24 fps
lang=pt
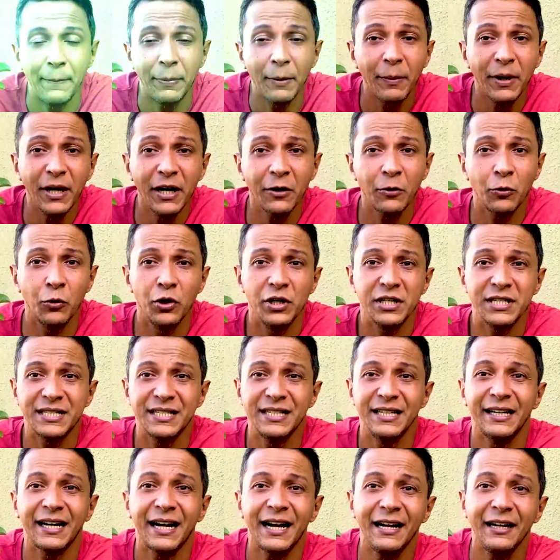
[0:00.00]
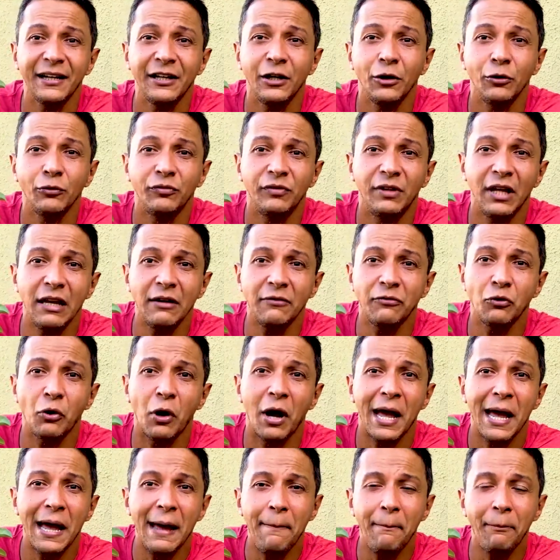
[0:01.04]
Primeira coisa, será que eu devo
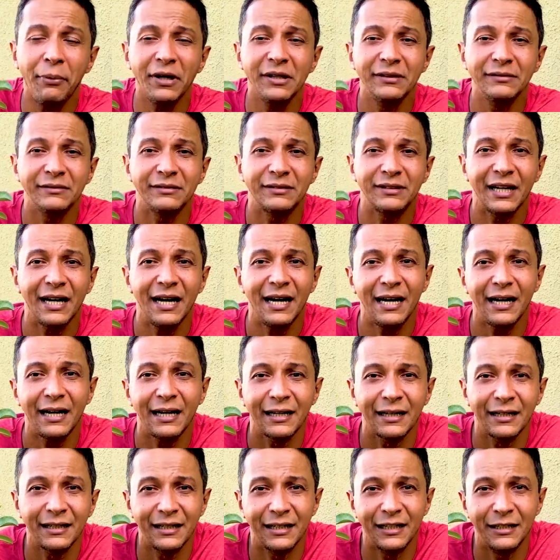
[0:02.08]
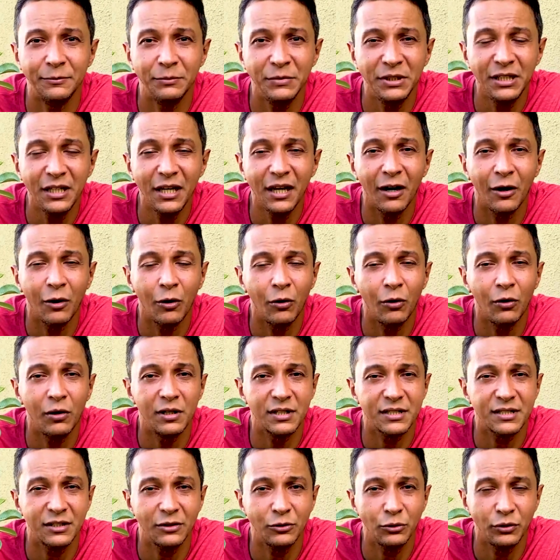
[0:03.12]
replantar a minha
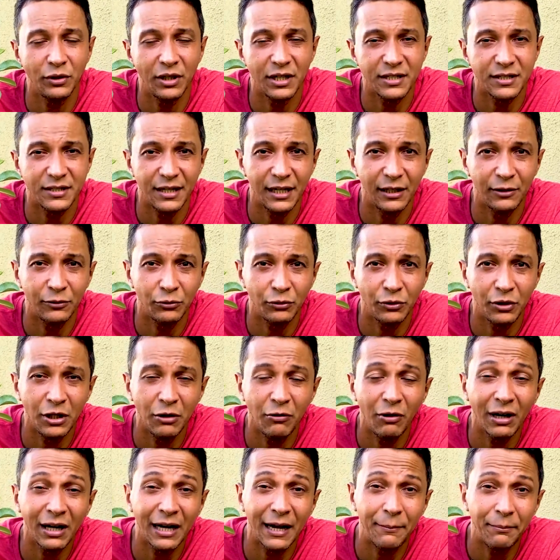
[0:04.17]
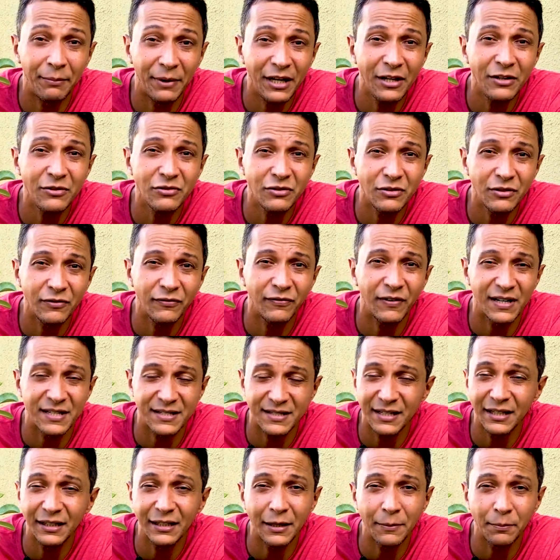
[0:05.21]
rosa do deserto que eu acabei de
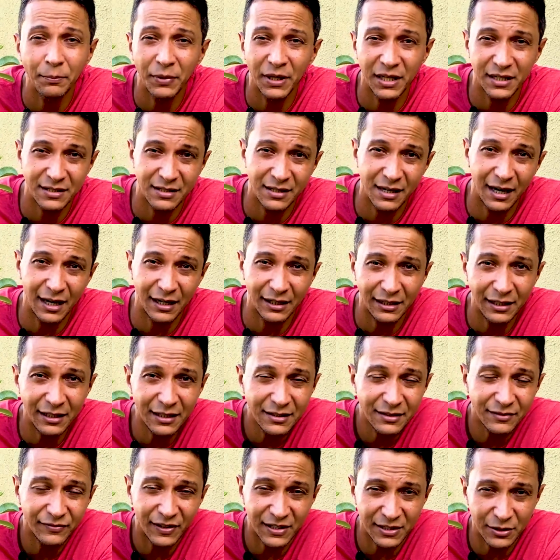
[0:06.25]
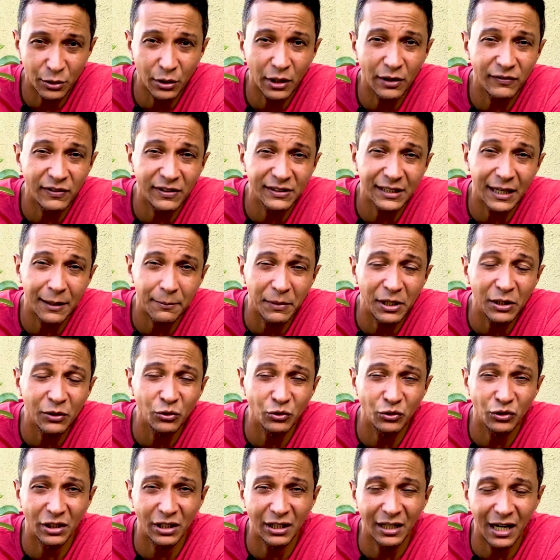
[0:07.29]
fazer a limpeza de raiz, fazer o
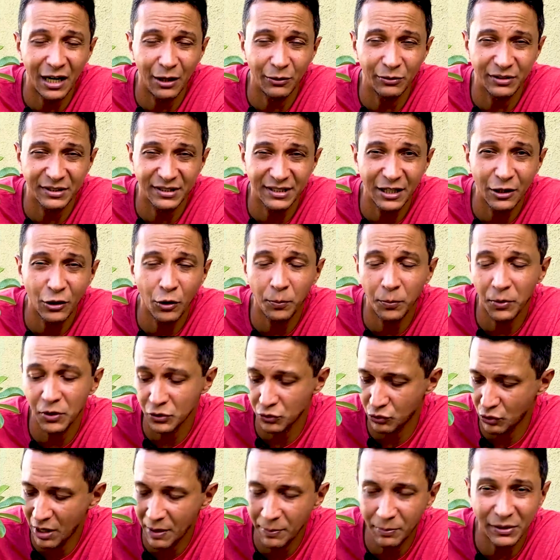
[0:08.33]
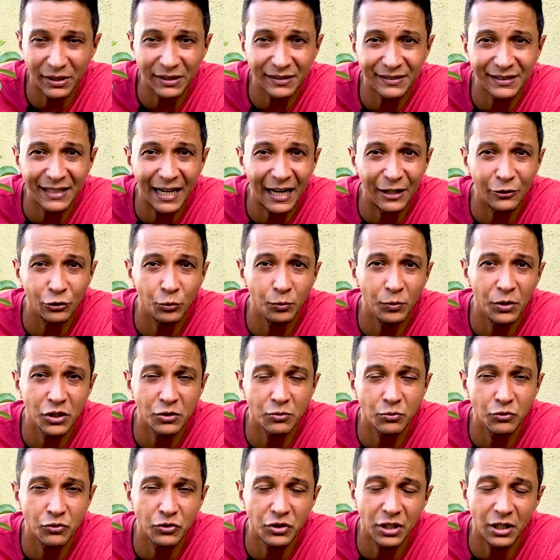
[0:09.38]
levantamento de cauda? Será que eu posso replantar no
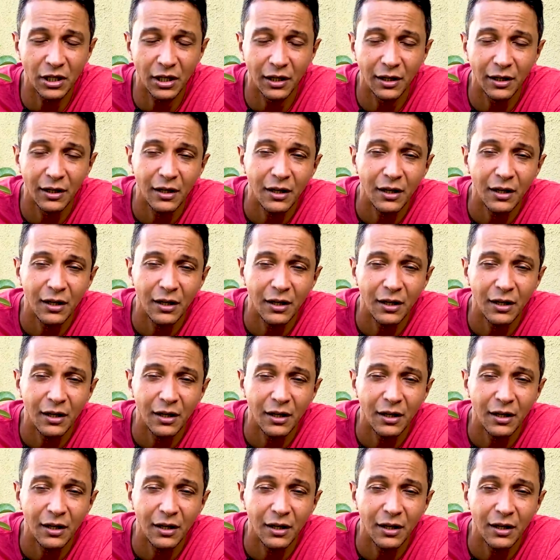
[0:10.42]
mesmo dia?